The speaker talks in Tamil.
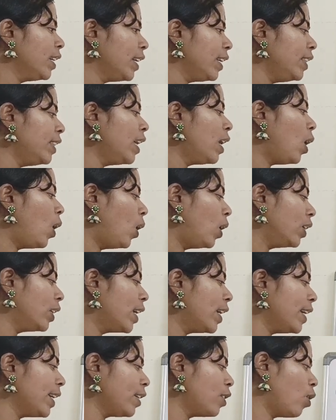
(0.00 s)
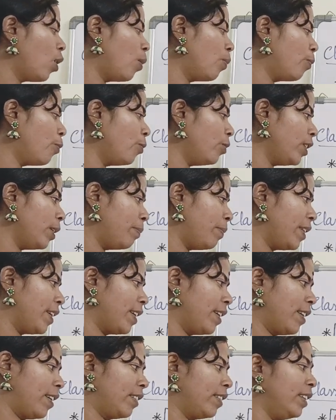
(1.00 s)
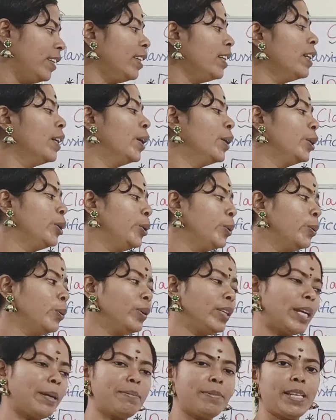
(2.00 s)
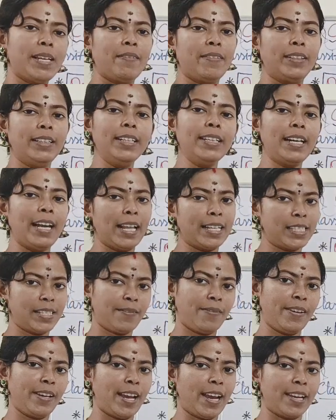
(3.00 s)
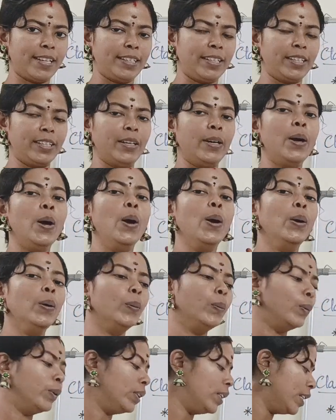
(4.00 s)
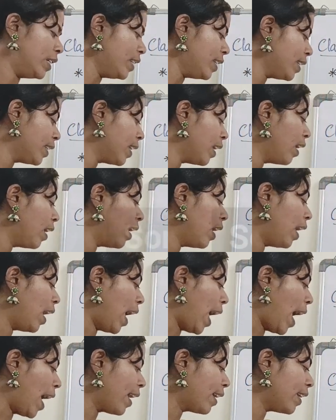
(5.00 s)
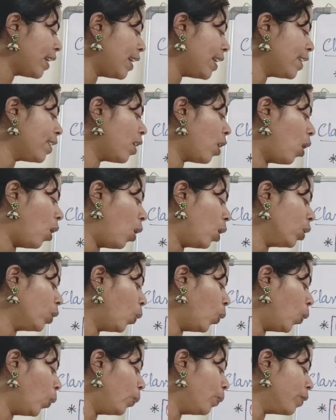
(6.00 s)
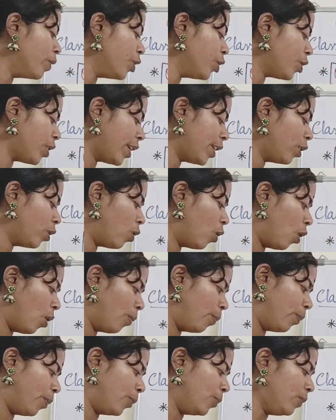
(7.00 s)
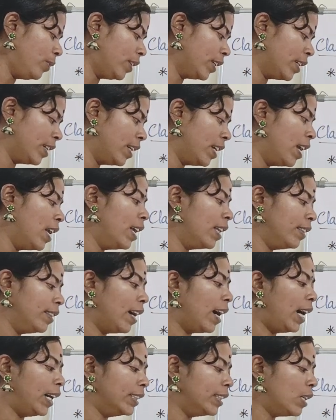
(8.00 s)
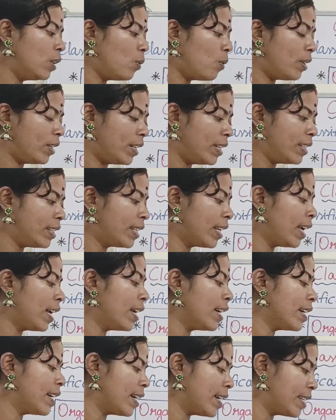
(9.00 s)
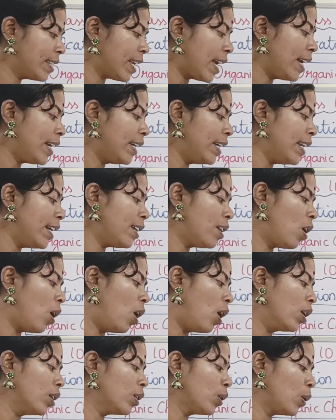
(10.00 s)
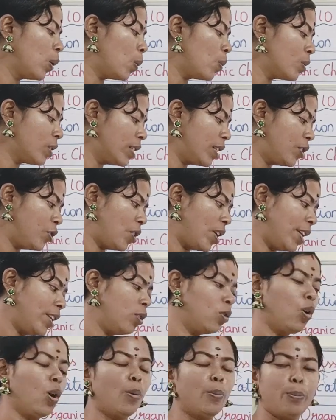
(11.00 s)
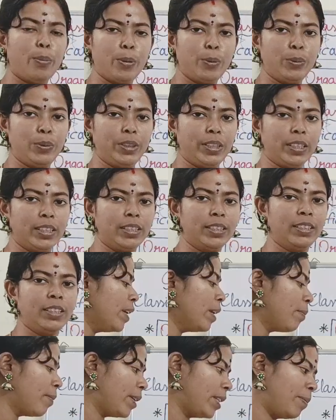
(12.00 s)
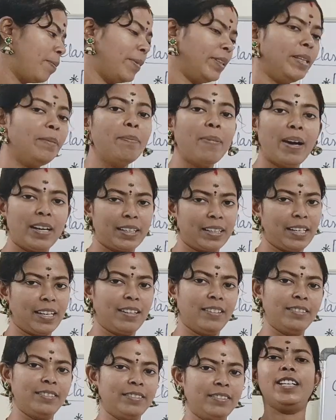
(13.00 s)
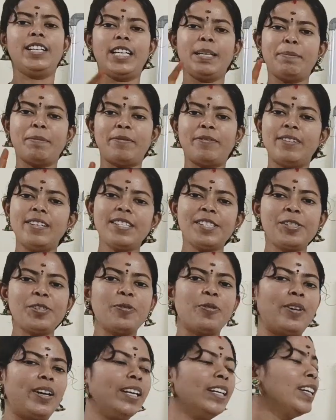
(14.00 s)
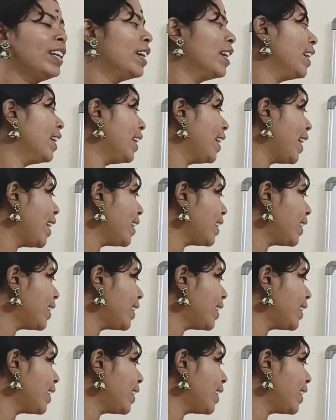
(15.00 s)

இந்த ஆர்கானிக் காம்பவுண்ட் அப்படிங்கிறது டூ டைப்ஸாக வந்து கிளாஸிஃபை ஆகிருக்கு ஒன் இஸ் ஏ சைக்ளிக் ஓப்பன் செயின் காம்பவுண்ட் த அதர் ஒன் இஸ் சைக்ளிக் ஆர் க்ளோஸ்டு செயின் காம்பவுண்ட் இப்போ நம்ம இதை பற்றி பார்க்கலாம் இப்போ ஃபர்ஸ்ட் ஒன் ஏ